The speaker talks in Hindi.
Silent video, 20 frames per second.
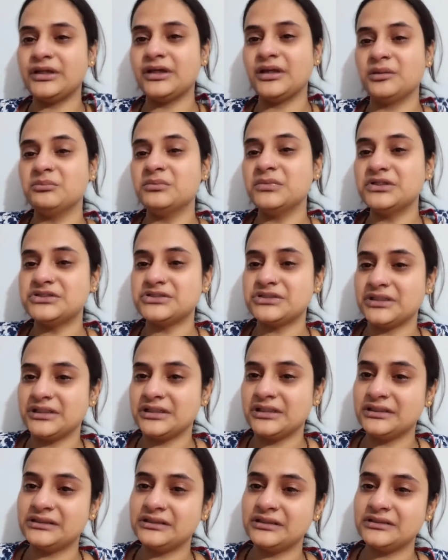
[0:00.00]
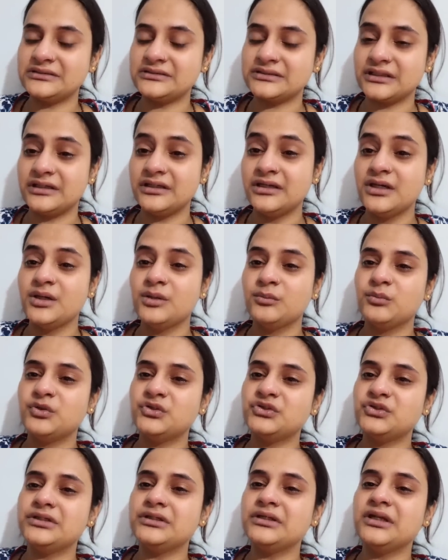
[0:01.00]
बड़ी हिम्मत चाहिए अंदर से
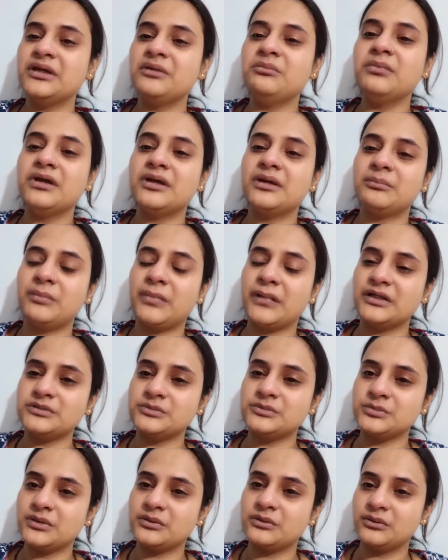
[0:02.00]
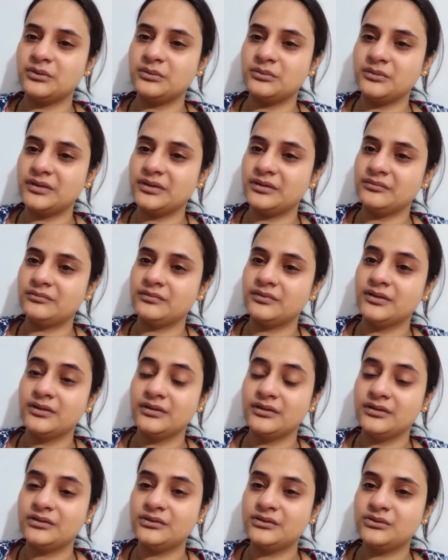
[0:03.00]
उतनी नहीं मेरे पास बिल्कुल भी
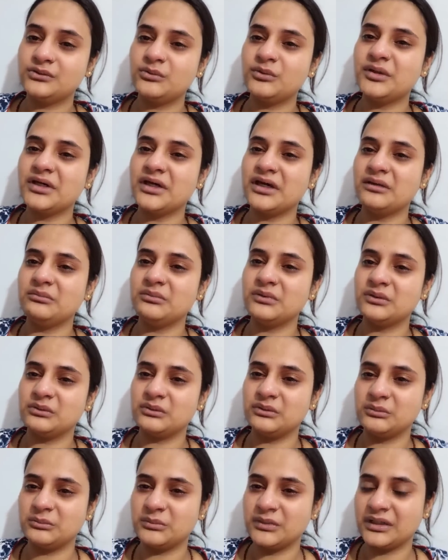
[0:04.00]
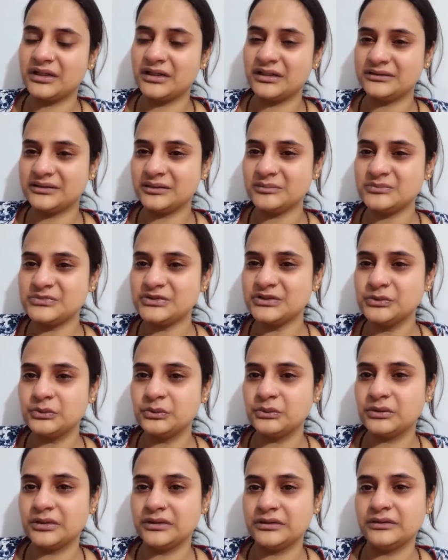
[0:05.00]
टूट गई बिल्कुल मैं ख़त्म सी
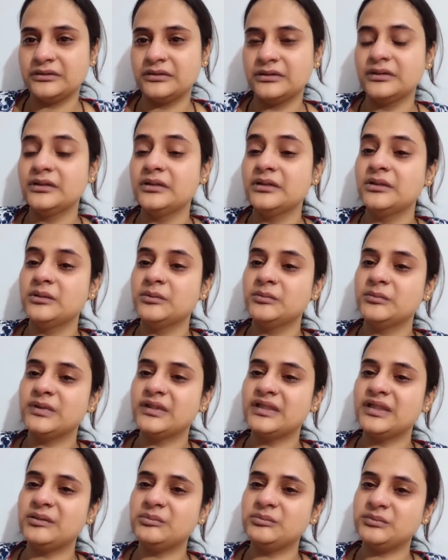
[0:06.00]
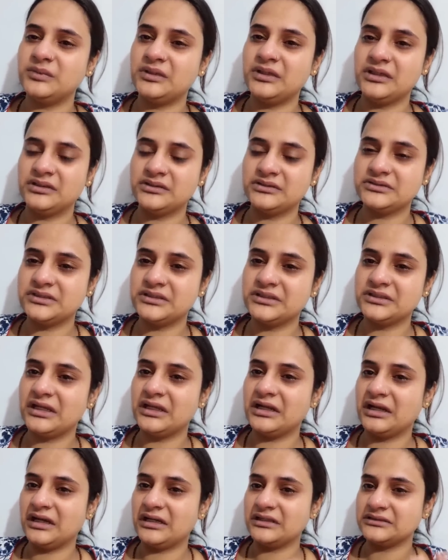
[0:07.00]
हो गई मतलब एक
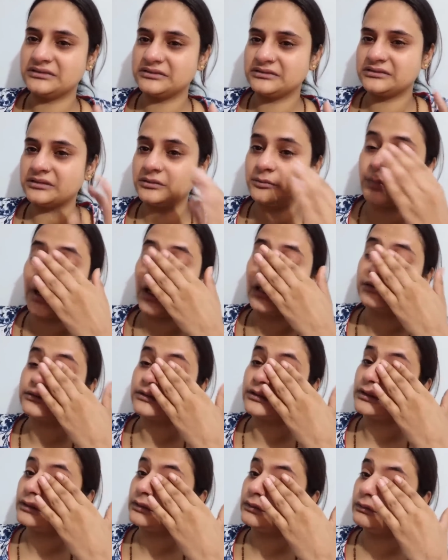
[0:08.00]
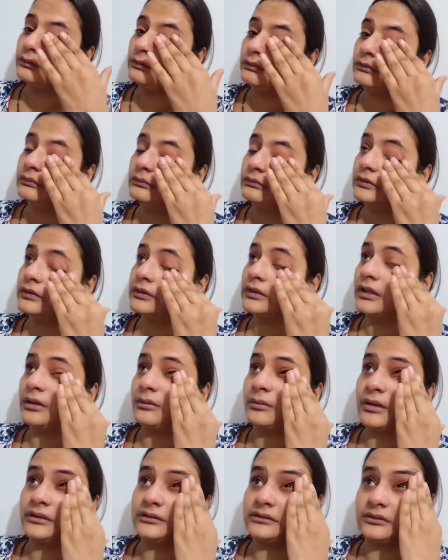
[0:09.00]
जिंदा लाश बात कर लो
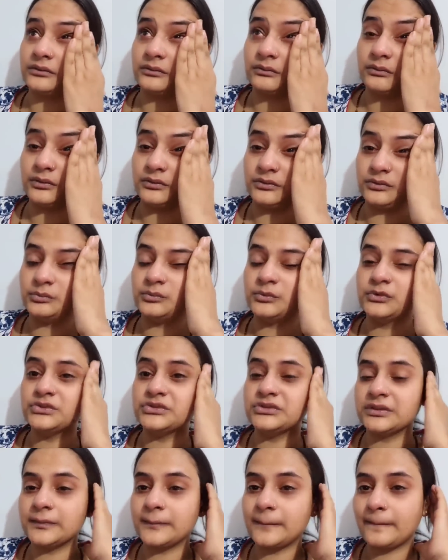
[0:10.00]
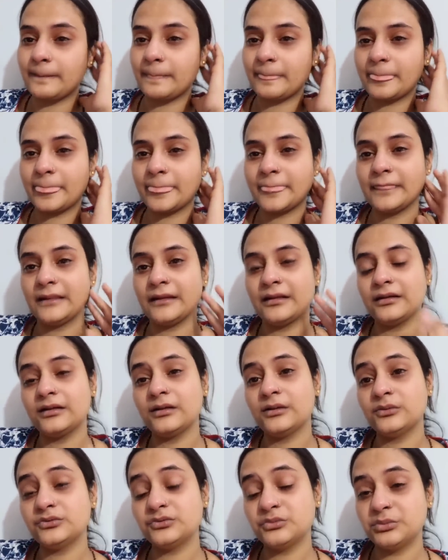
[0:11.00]
क्या बात करोगे तुम मुझसे
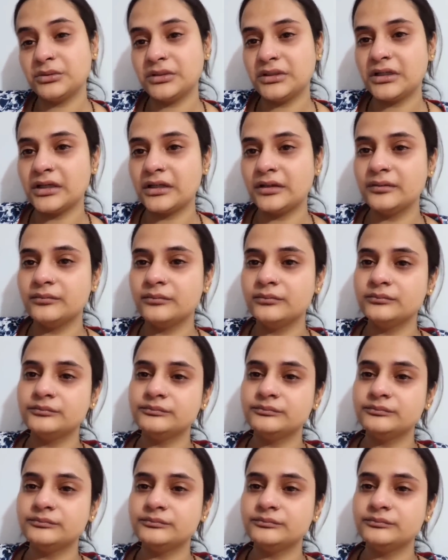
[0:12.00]
कुछ भी नहीं